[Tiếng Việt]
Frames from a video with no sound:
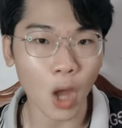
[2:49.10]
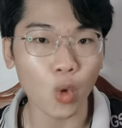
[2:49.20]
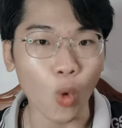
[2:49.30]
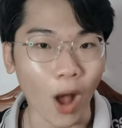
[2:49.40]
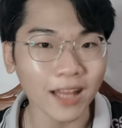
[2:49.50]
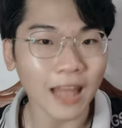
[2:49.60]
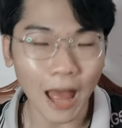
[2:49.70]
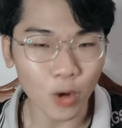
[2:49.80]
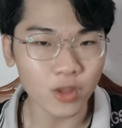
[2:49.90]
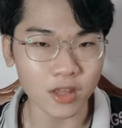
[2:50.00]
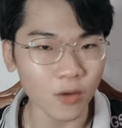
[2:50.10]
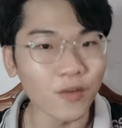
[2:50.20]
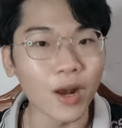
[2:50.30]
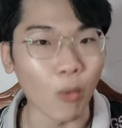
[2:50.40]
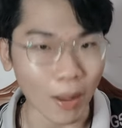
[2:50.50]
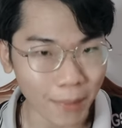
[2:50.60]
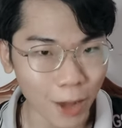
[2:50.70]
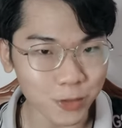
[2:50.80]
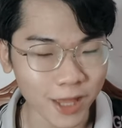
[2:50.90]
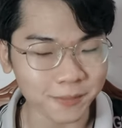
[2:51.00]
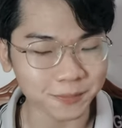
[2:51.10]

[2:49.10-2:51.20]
Quả táo nha, chứ không phải là quả báo nha.